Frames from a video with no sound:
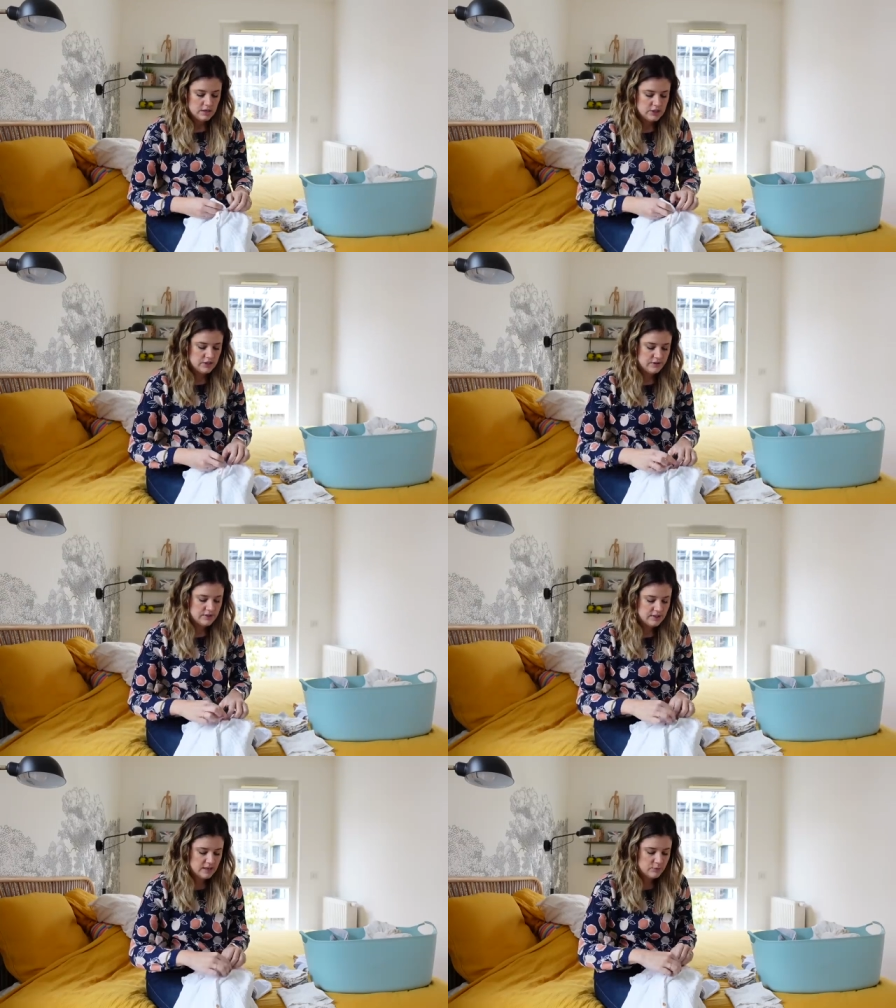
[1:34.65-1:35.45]
j'avais
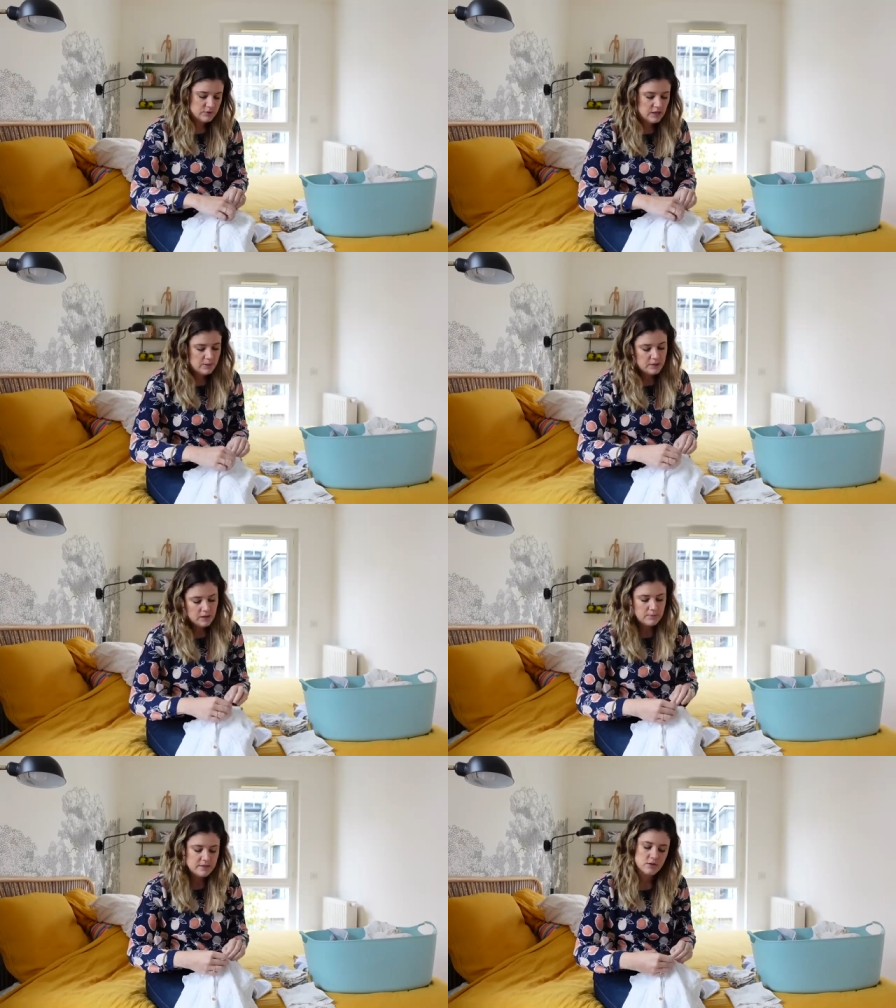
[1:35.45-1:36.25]
ça, ils m'ont dit ah
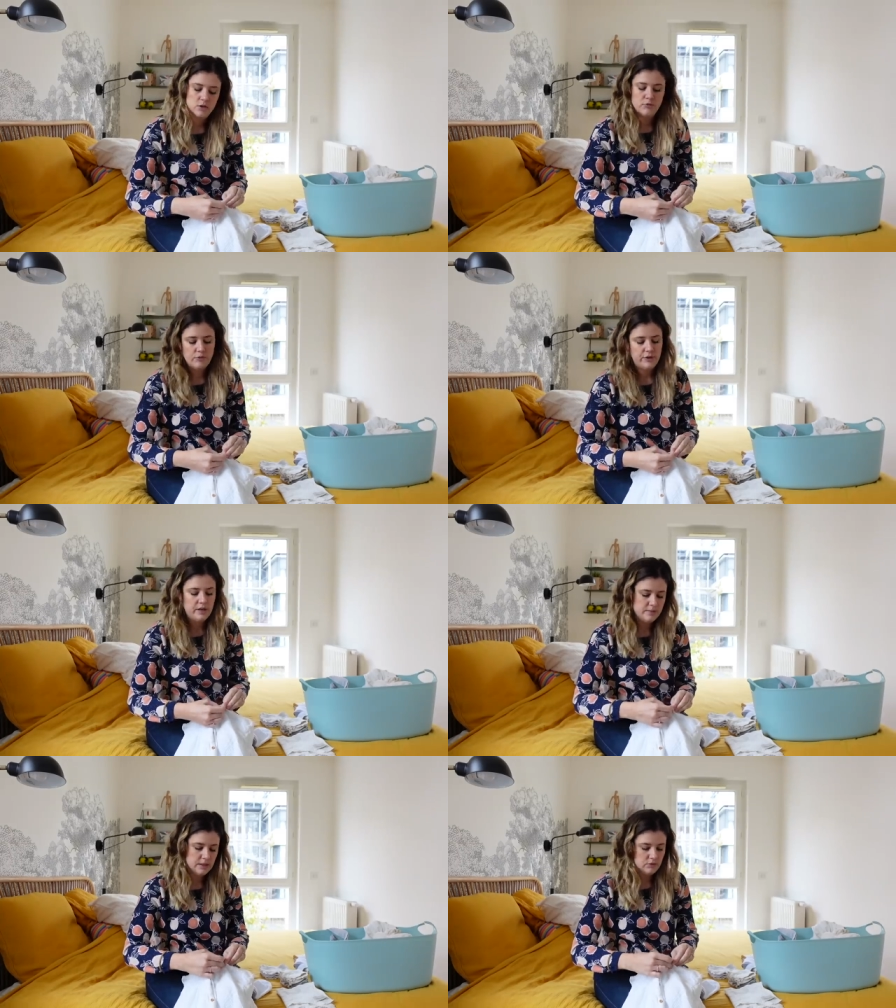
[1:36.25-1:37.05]
ben ma soeur, mon
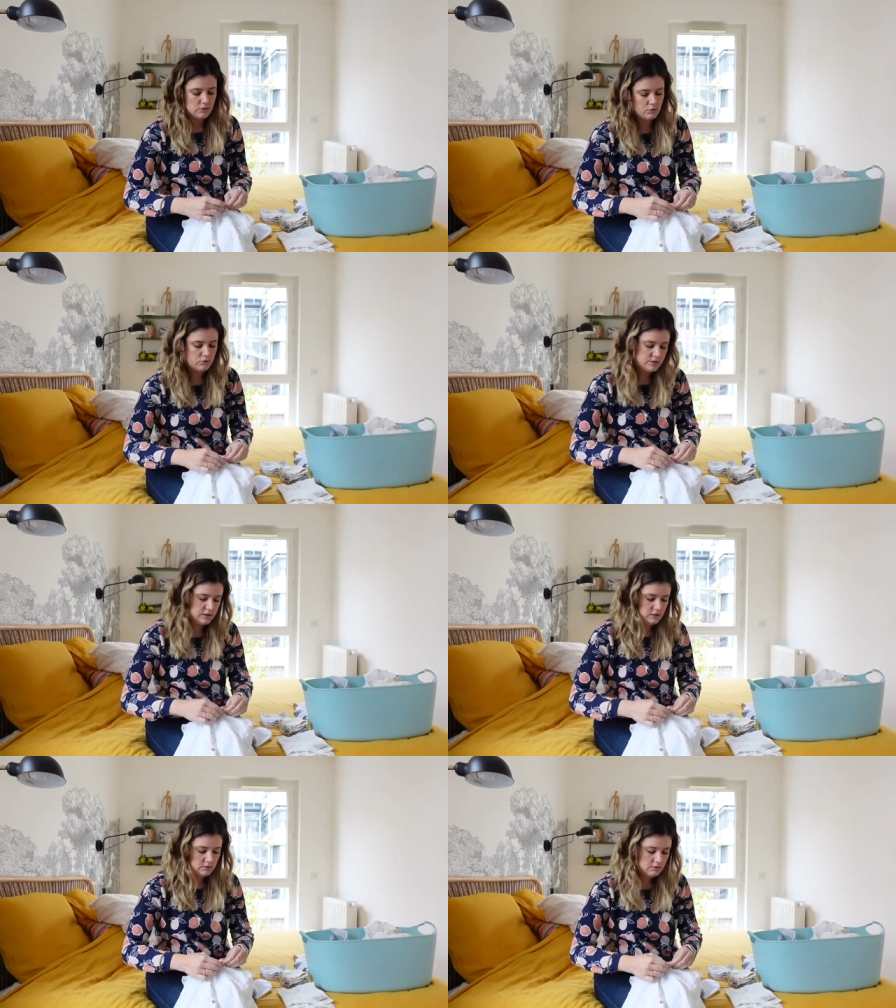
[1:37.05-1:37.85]
frère, ma tante, mon
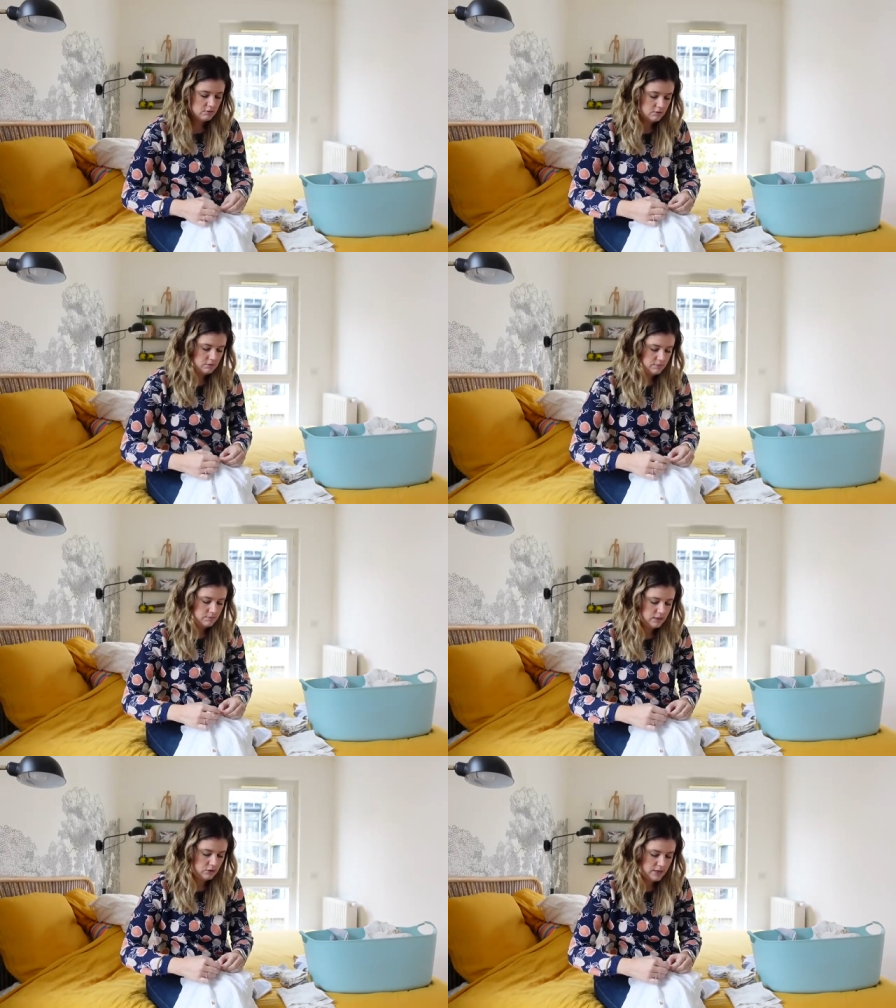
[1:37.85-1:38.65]
cousin, euh,
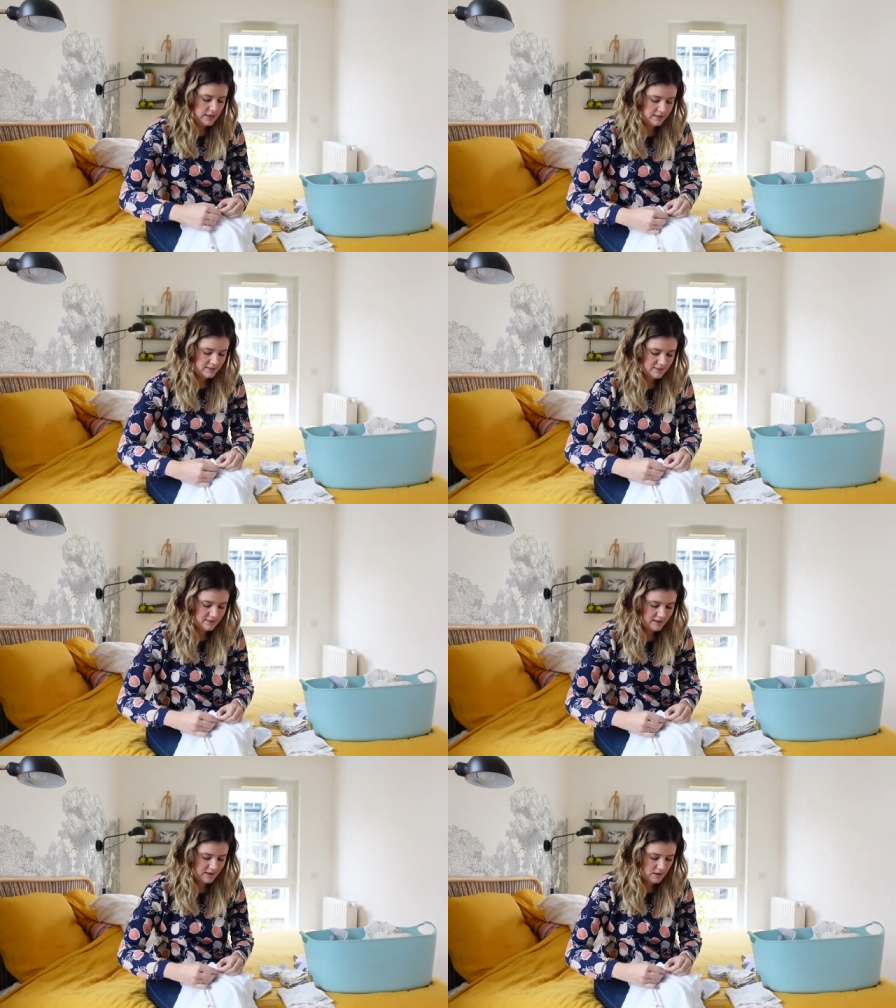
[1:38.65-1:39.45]
ma collègue,
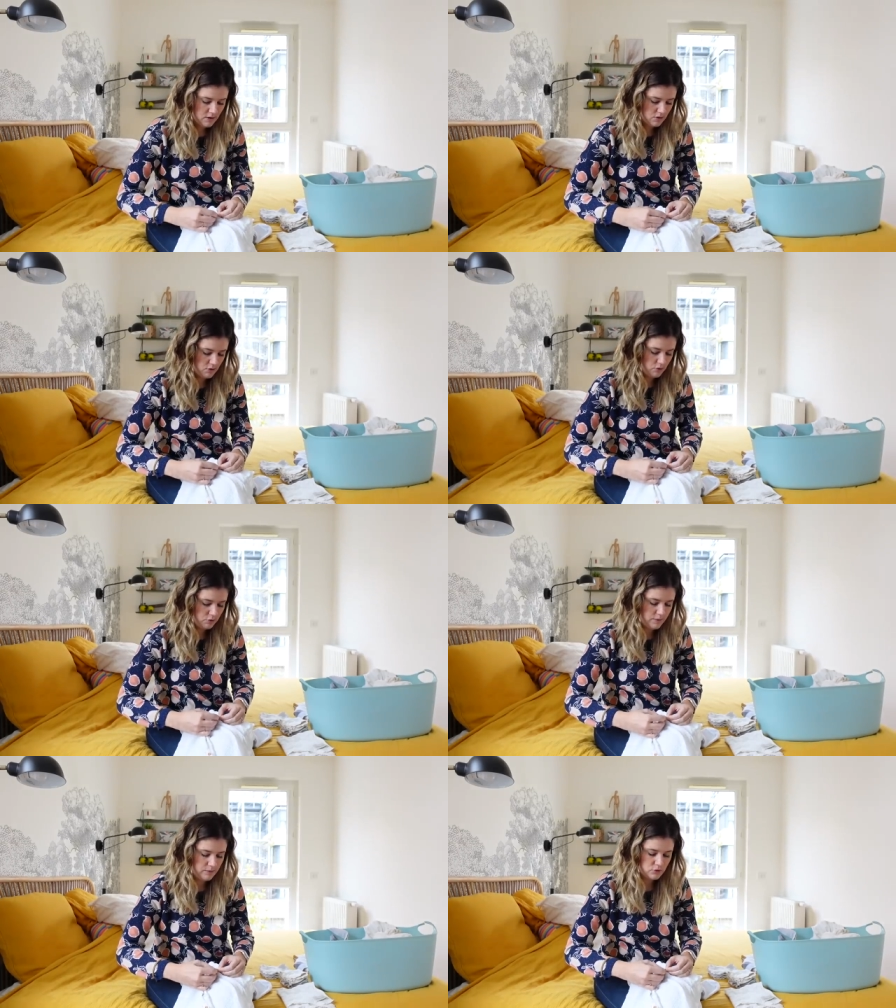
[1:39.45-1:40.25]
etc. Euh, ont
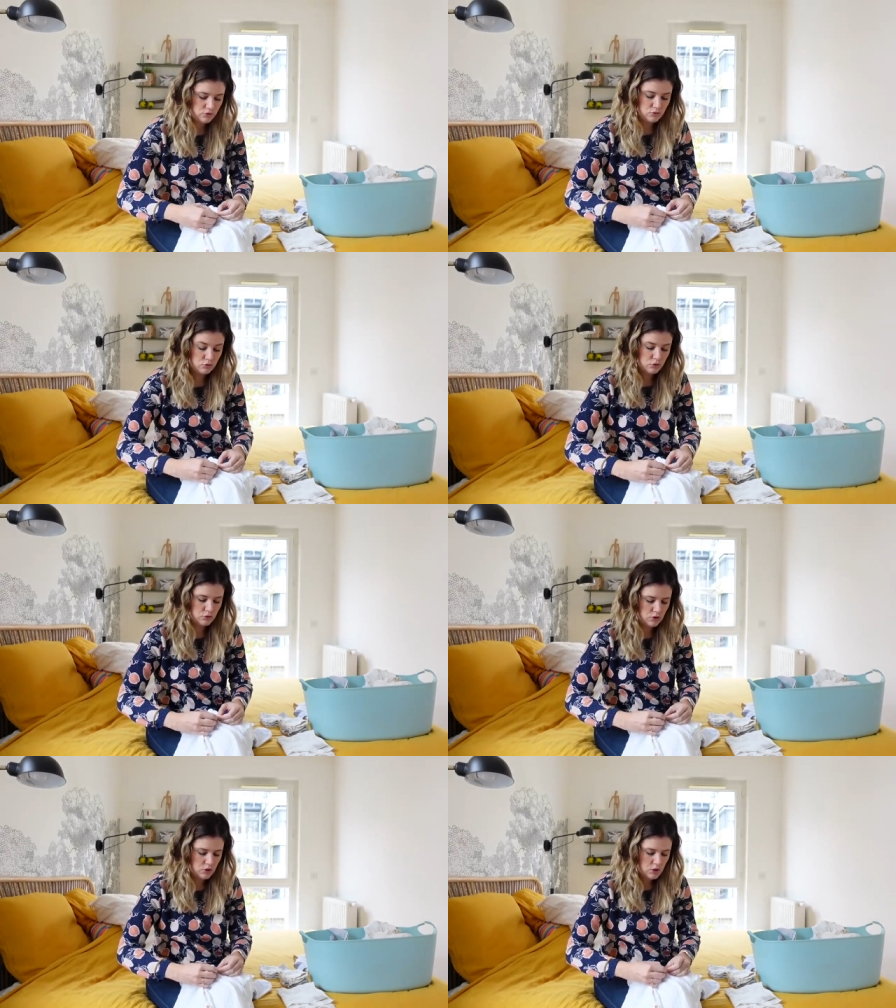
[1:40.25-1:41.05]
eu la même chose donc euh,